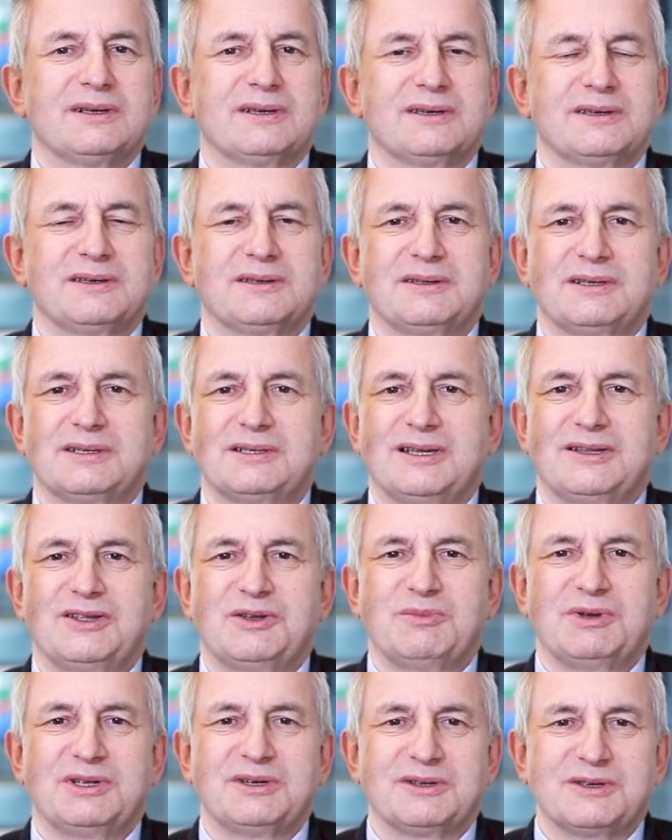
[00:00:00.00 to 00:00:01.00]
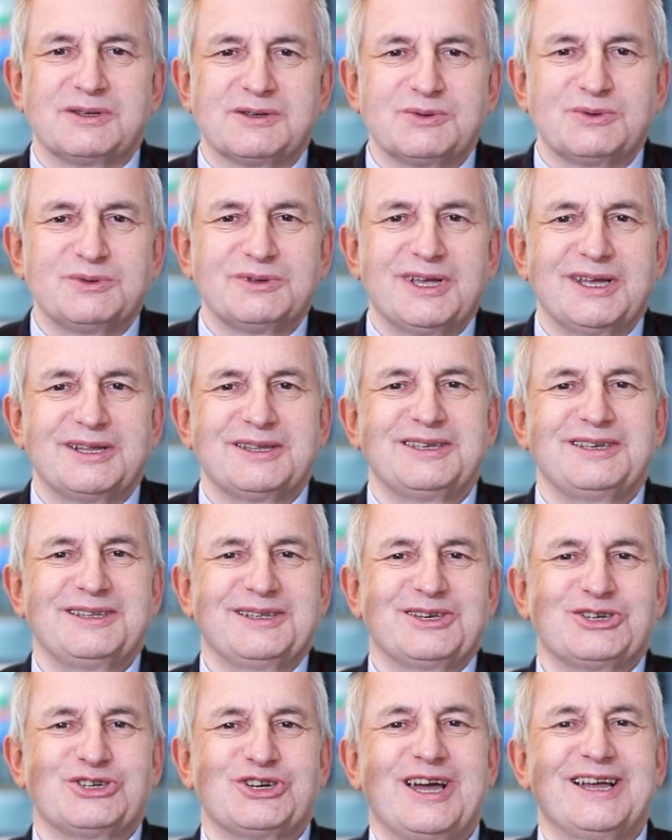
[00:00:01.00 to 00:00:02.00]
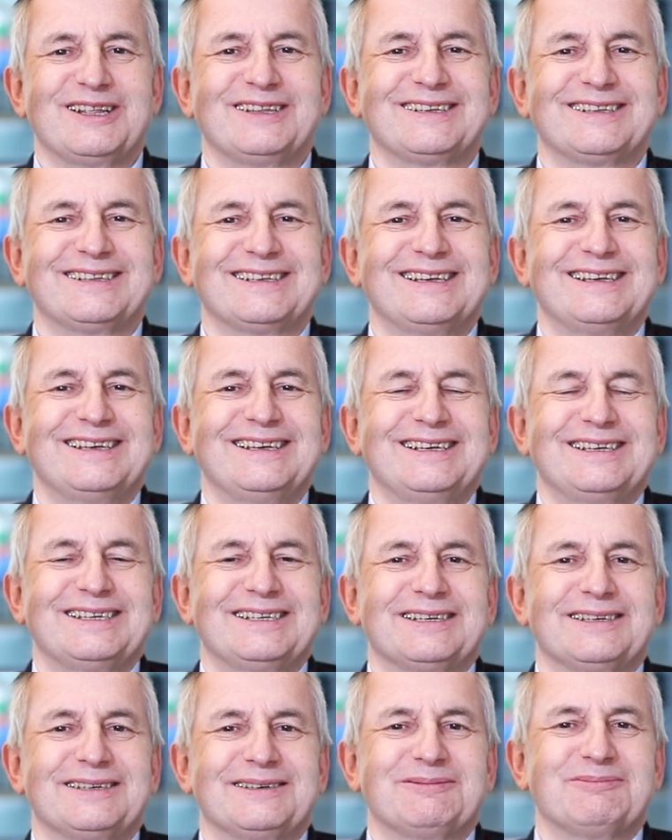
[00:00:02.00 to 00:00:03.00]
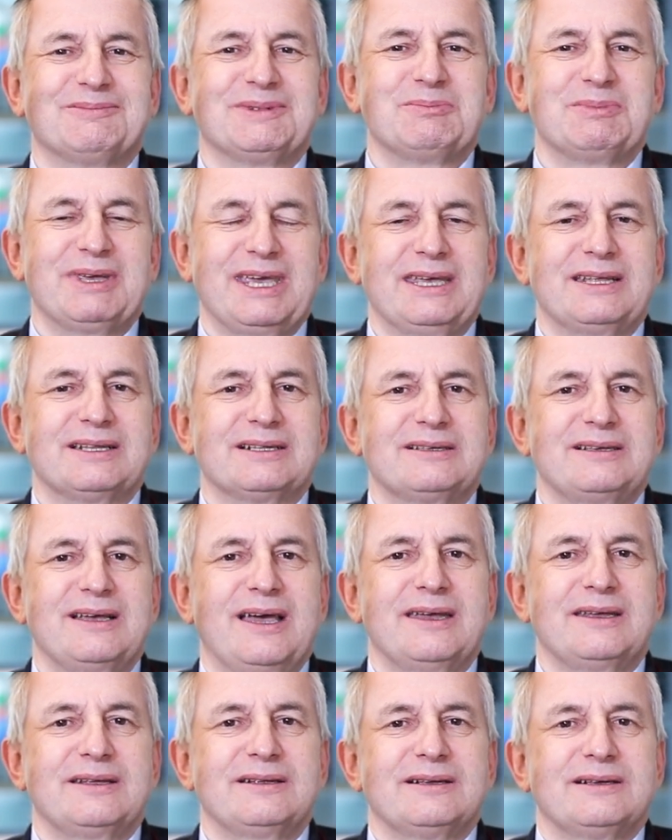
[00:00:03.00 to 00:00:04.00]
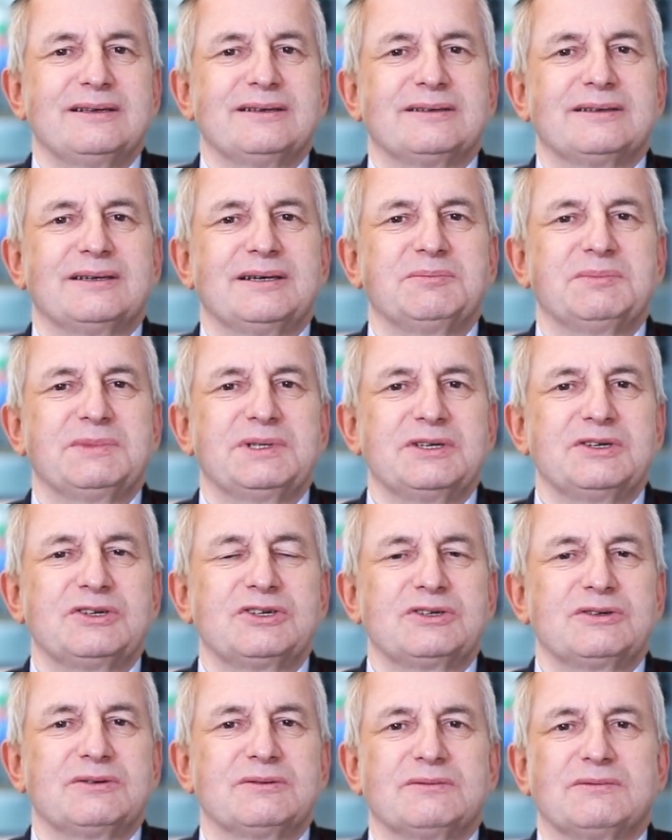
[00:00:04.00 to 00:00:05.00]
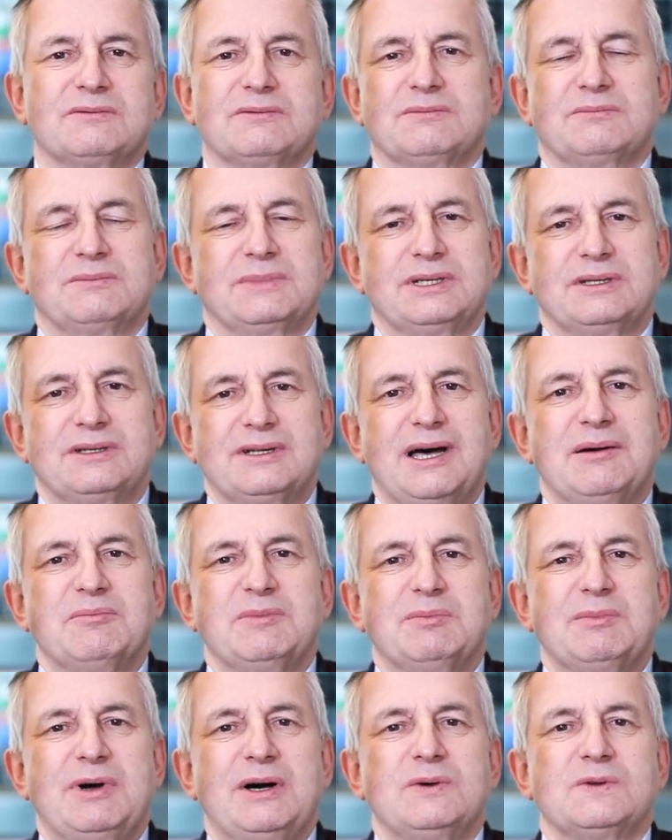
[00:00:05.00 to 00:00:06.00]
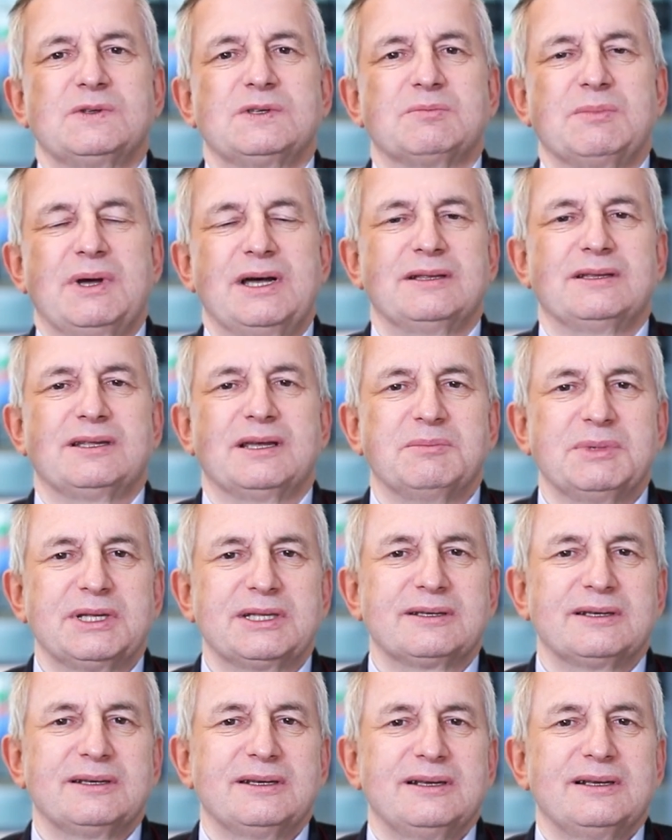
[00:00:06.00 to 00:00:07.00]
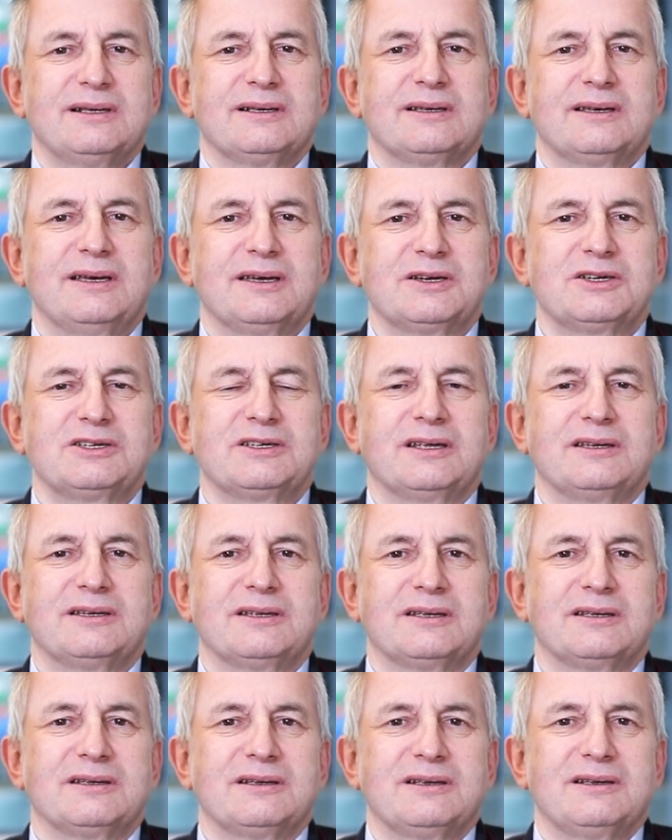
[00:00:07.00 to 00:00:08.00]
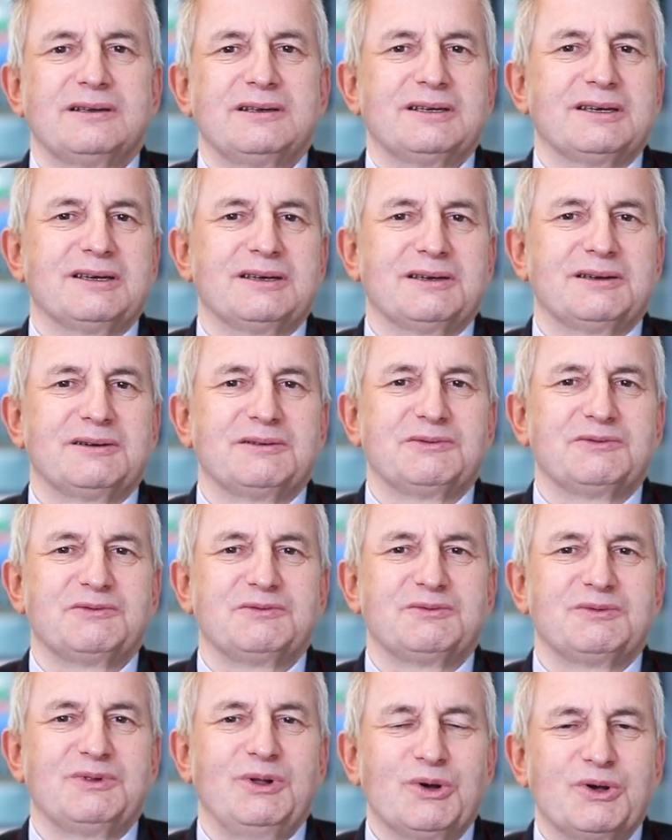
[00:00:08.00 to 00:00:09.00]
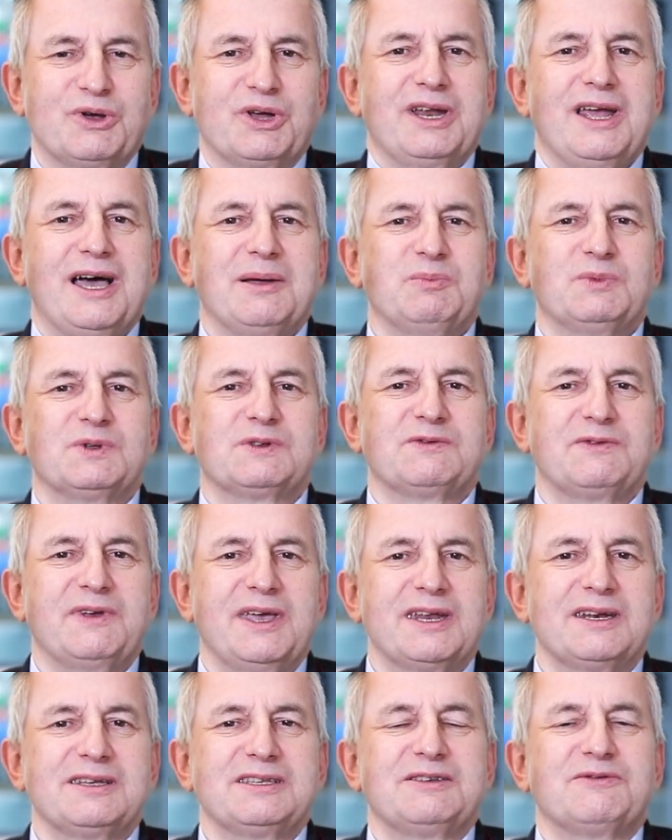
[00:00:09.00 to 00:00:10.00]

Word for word: Äh, es hat auch meiner Gesundheit nicht geschadet. Äh, Im Gegenteil, am Tisch, meine Damen im Haus machen da mit, herrscht eine äh, lockere Atmosphäre.